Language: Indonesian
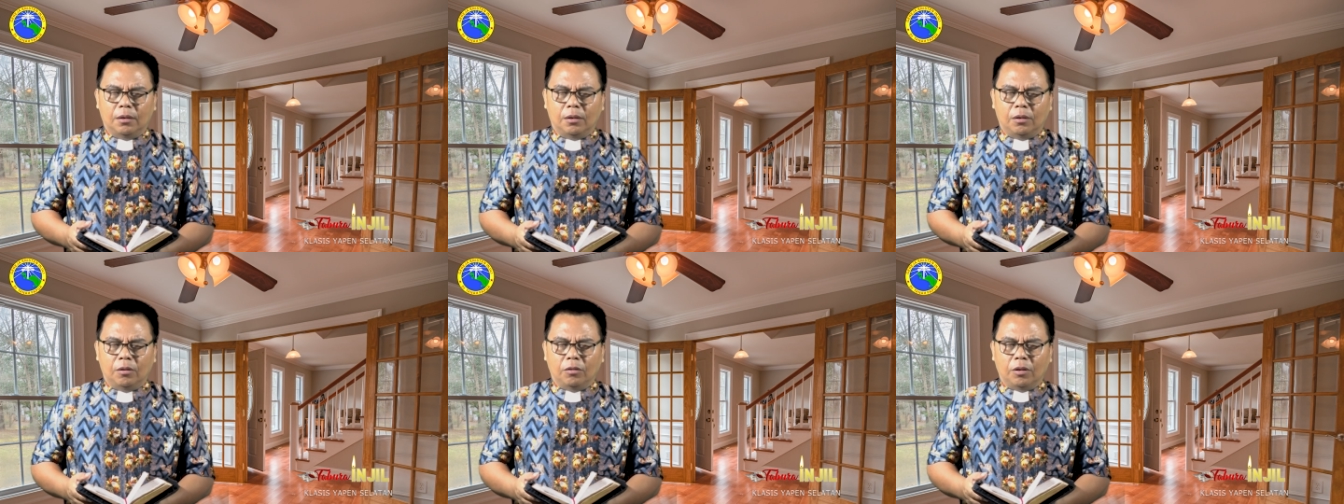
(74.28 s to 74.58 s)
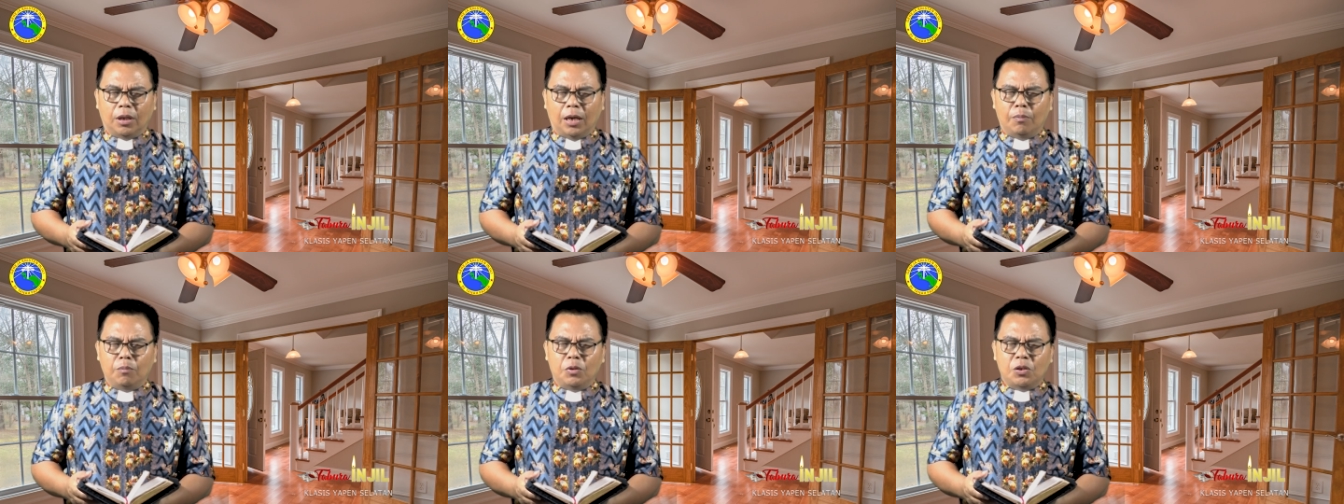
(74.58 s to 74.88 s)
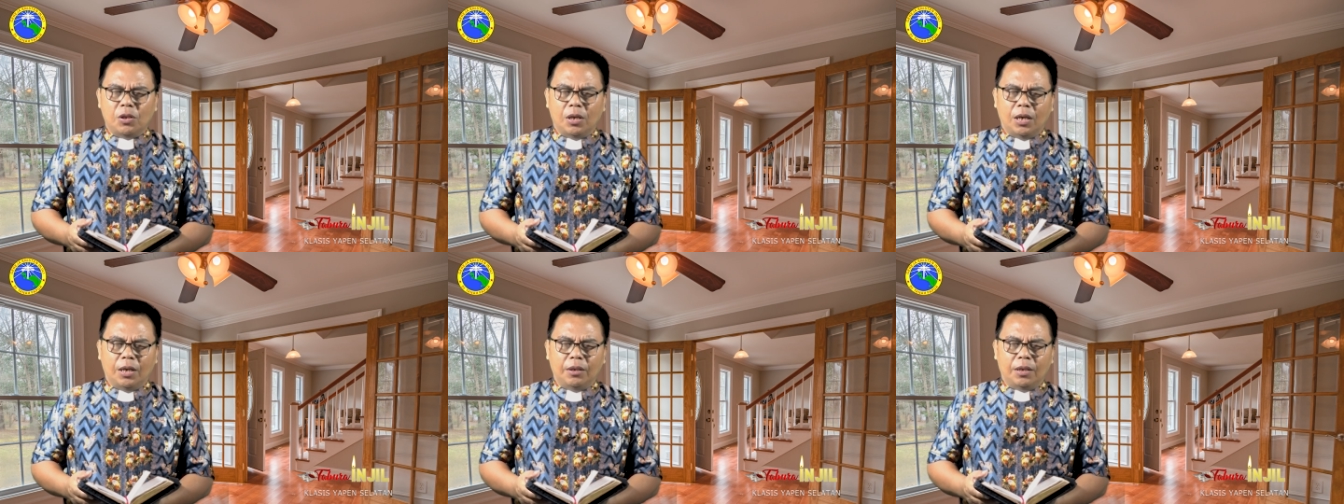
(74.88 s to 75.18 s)
Untuk kami
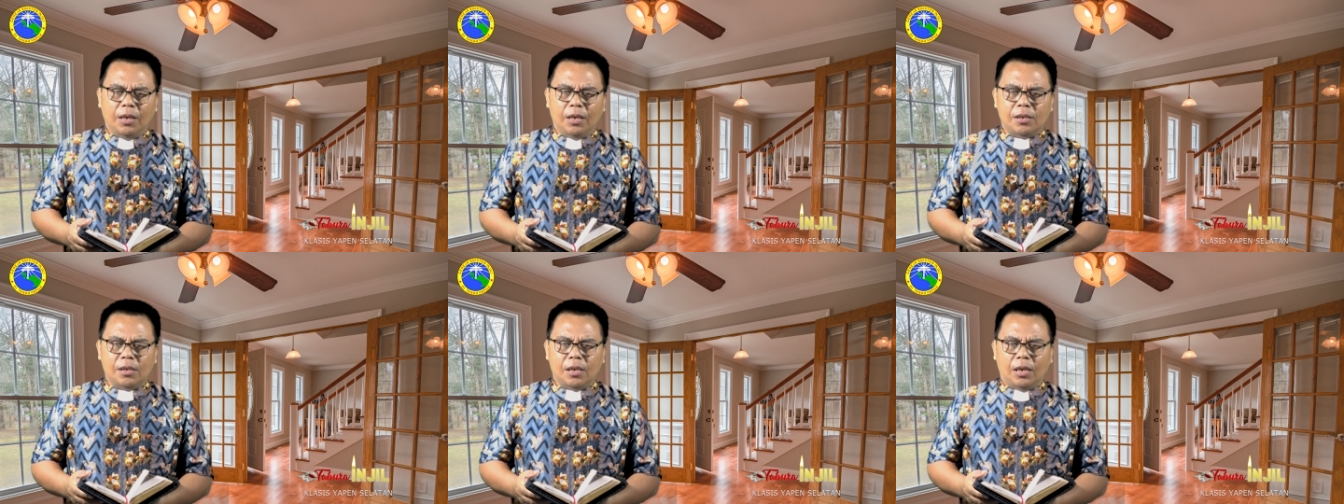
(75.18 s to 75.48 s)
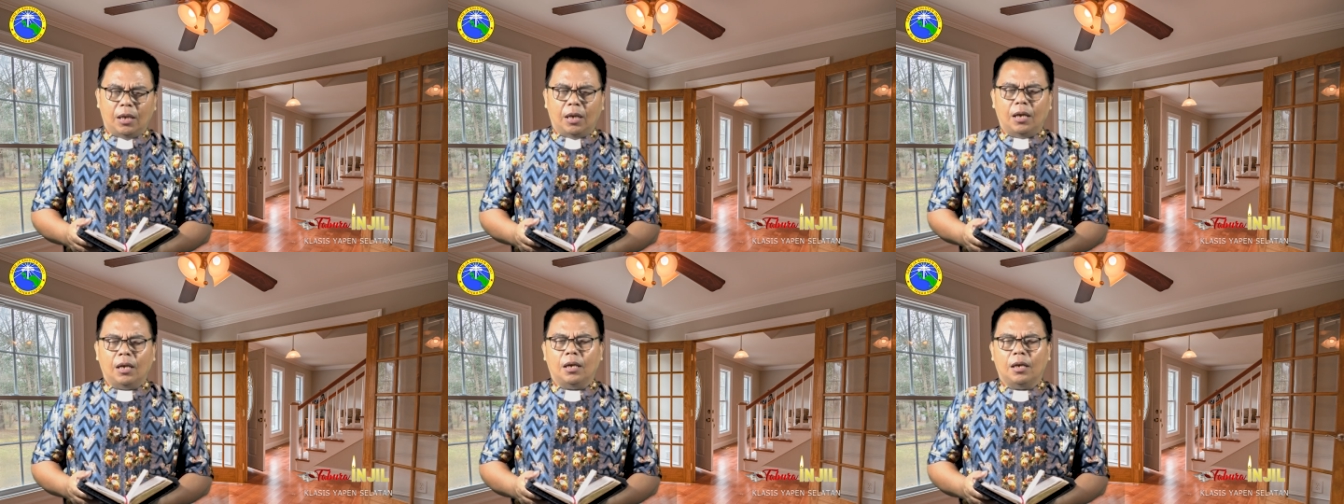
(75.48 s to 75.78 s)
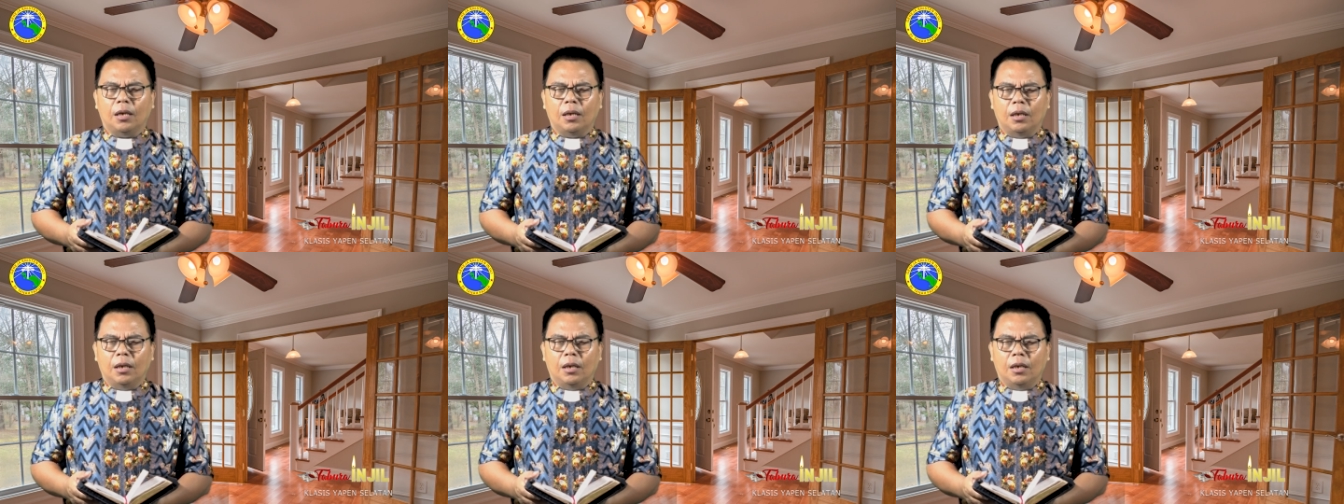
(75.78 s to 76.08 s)
senantiasa
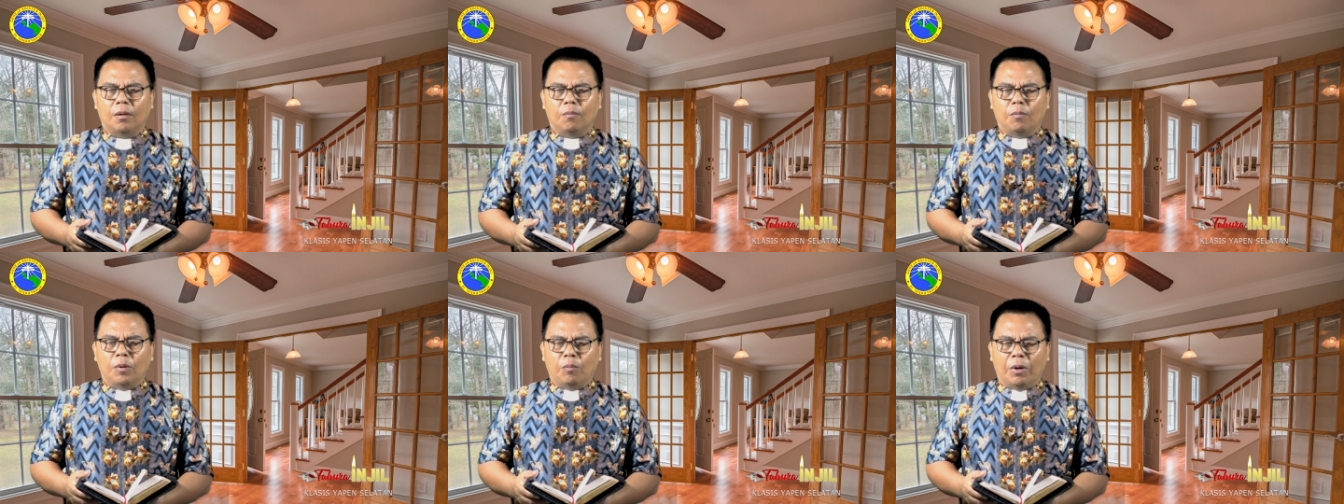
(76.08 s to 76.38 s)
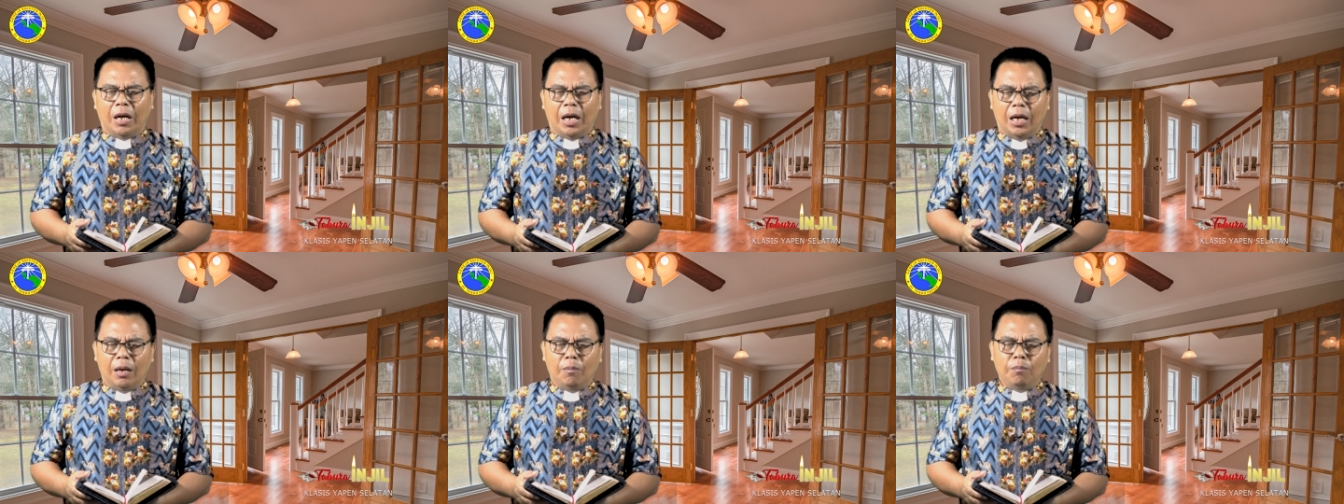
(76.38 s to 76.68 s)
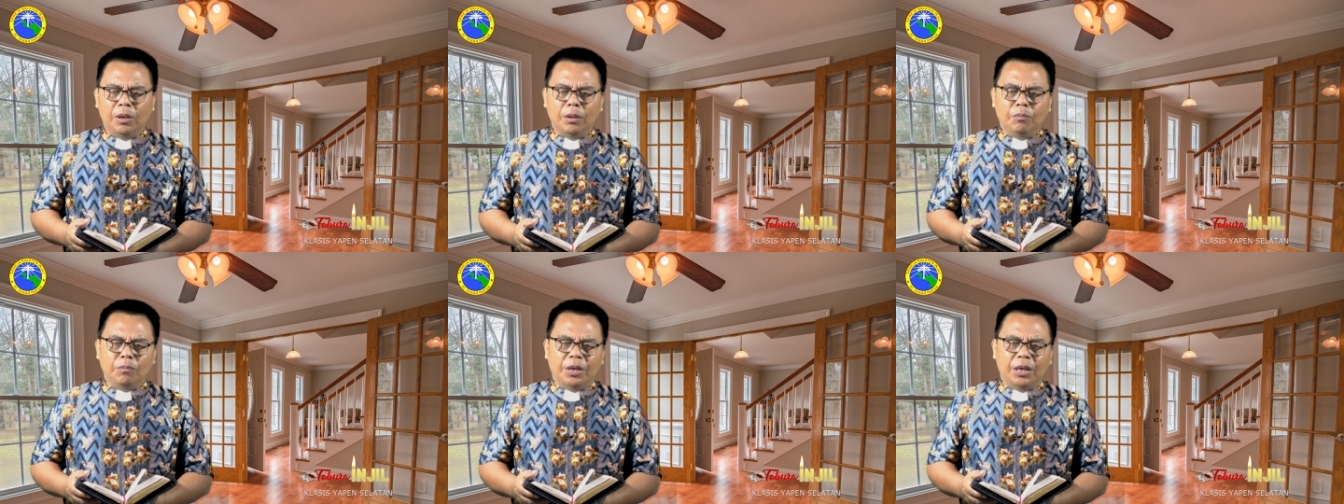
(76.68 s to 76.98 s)

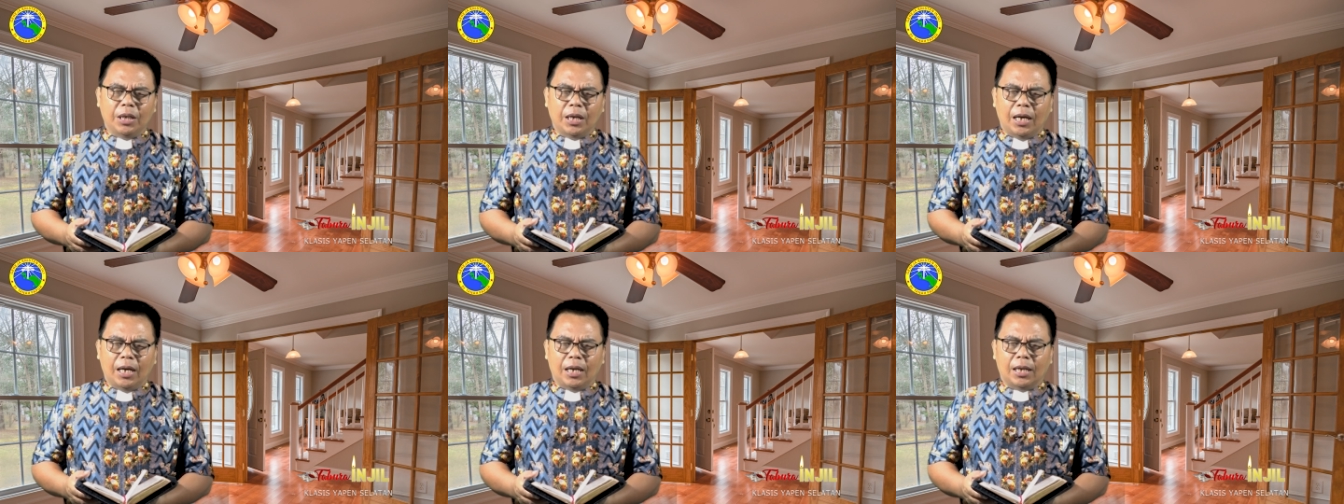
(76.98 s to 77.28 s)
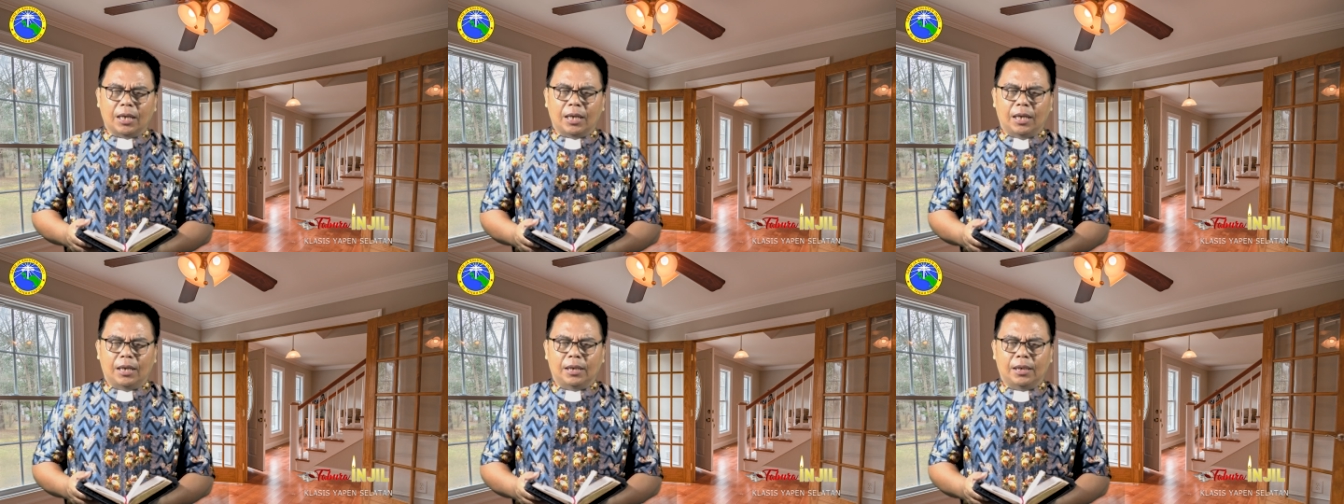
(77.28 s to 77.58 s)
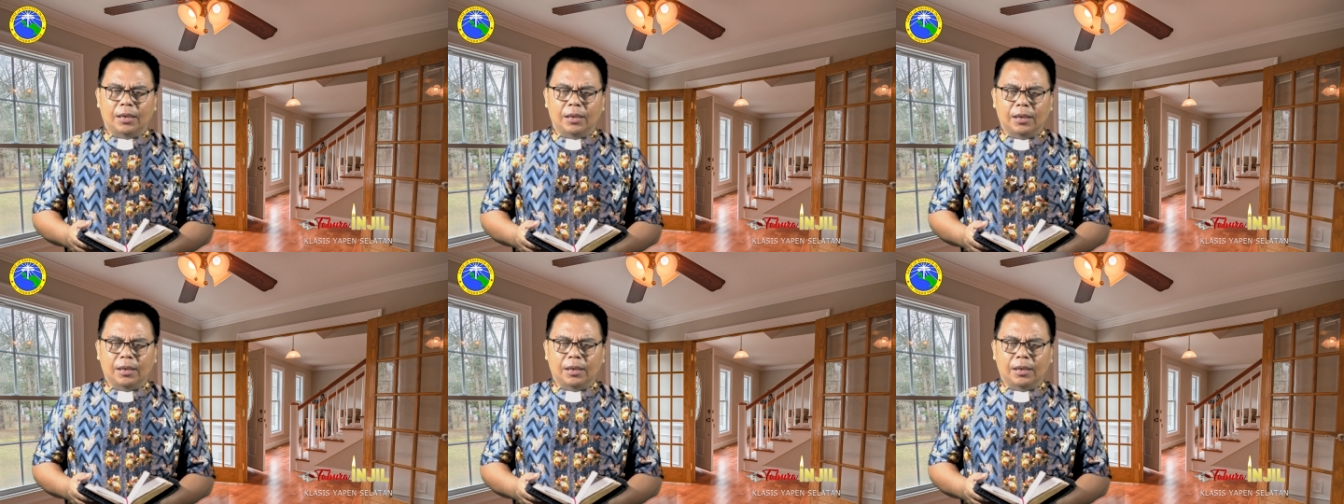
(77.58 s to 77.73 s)
memahami, mendengarkan,